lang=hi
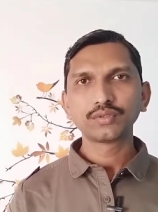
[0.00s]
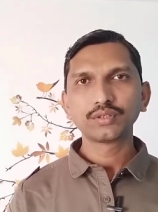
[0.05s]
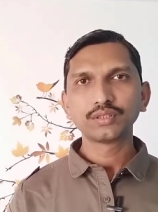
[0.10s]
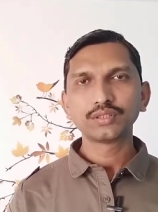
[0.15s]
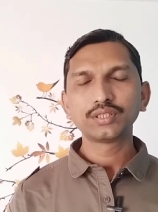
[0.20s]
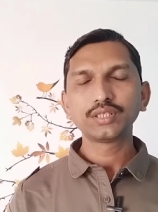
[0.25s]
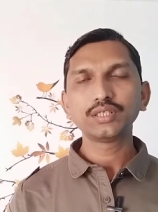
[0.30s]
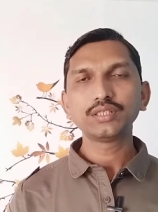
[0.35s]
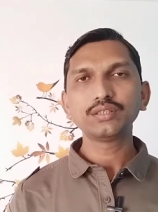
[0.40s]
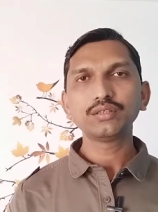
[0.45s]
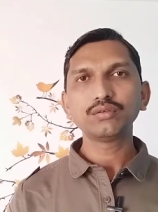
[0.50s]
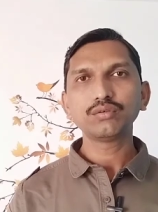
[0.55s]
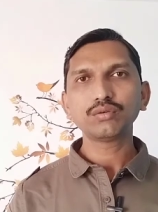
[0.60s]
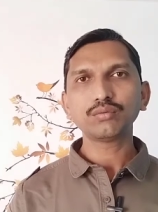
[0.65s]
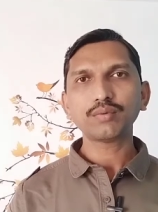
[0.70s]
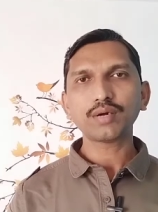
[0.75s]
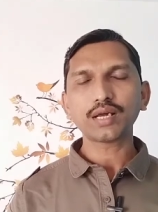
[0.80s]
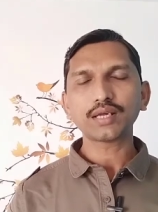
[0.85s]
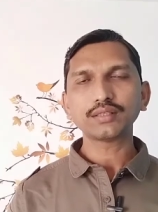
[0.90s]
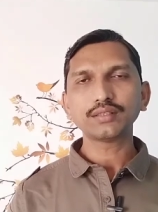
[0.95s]
तीन दिनों
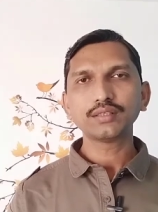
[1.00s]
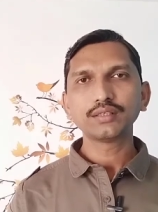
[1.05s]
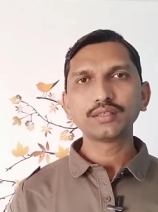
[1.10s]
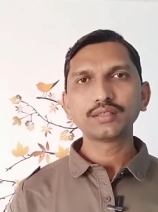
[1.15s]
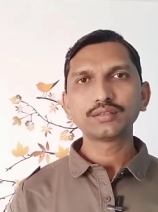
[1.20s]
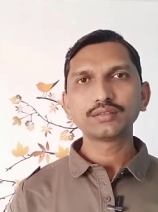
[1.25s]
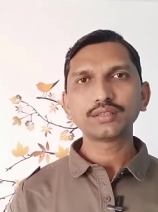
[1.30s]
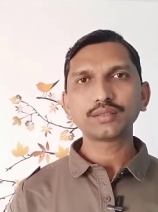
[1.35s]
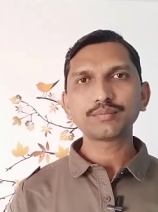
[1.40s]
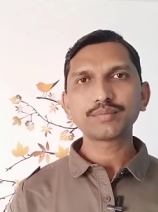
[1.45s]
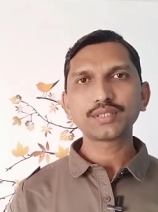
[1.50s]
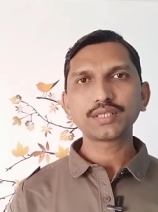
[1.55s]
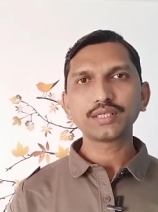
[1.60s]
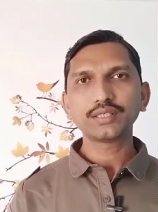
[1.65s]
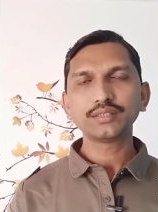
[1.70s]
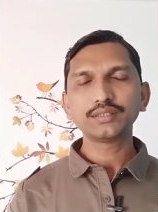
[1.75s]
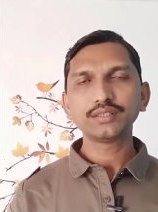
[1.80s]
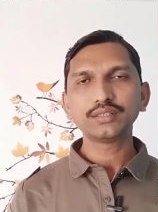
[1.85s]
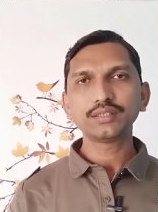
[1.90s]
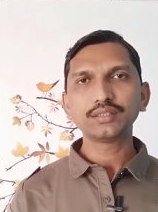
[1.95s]
बाद जब सेठ
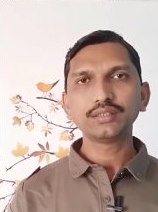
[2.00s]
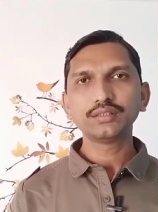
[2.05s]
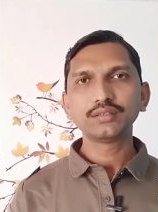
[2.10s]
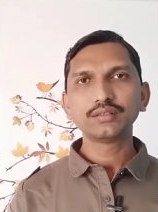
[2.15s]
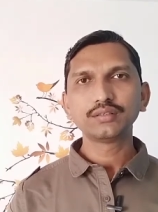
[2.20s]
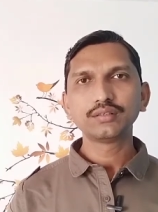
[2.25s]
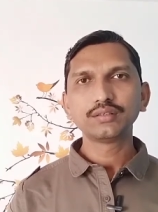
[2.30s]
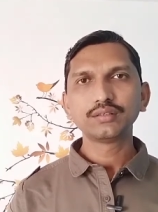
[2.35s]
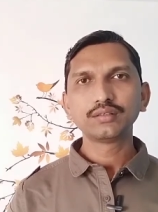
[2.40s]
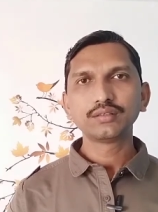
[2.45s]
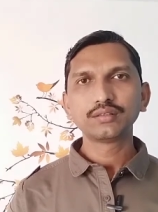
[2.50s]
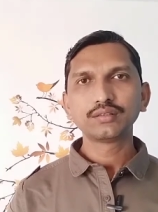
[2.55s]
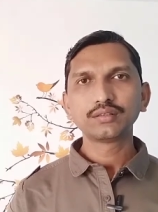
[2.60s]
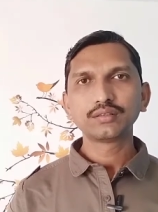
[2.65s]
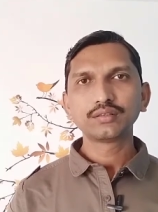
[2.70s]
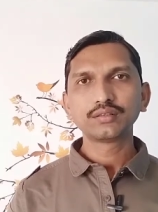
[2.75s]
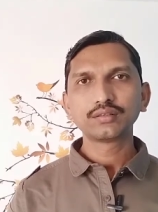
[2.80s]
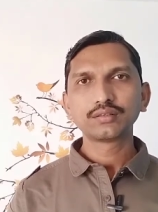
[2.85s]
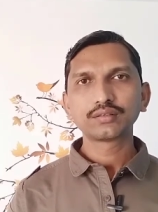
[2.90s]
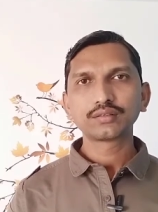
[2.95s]
जी
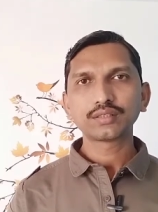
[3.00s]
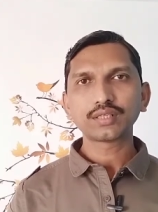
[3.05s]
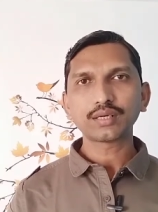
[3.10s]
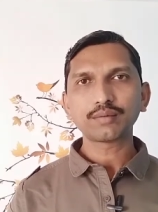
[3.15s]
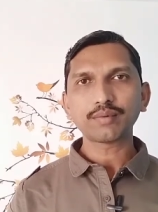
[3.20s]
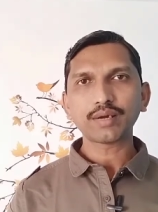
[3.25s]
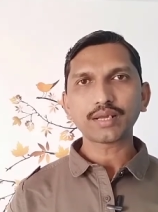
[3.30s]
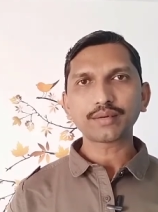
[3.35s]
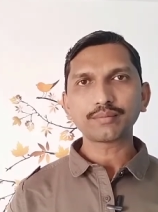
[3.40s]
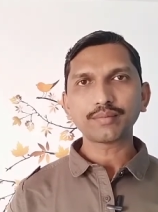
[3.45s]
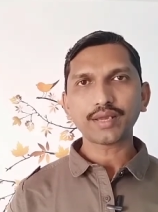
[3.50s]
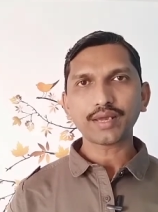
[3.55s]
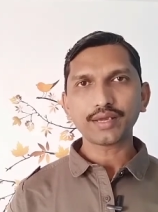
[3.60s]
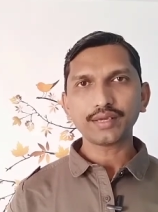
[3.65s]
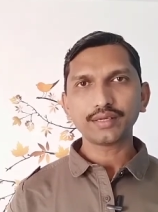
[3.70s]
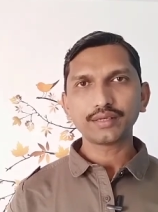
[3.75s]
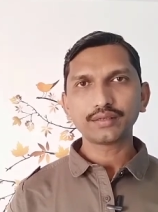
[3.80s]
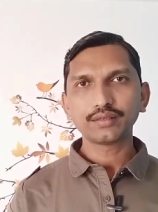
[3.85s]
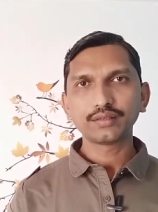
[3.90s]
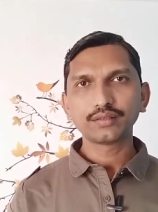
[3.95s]
दरबार में आए
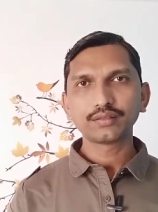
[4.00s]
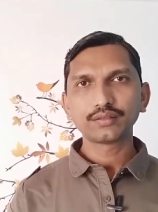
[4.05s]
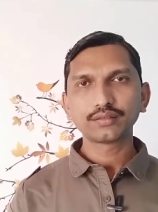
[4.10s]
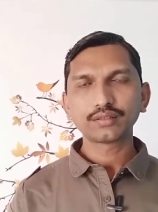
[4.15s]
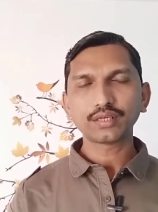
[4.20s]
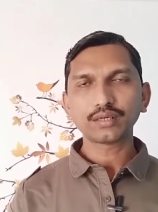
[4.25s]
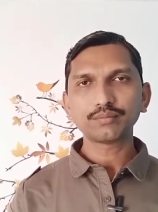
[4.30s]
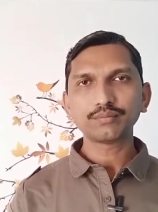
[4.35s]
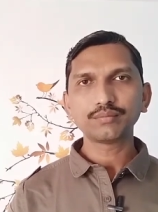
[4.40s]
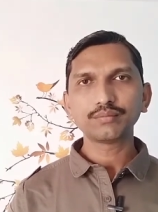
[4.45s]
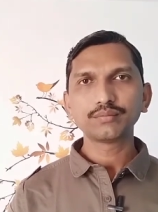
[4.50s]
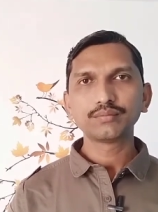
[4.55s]
तब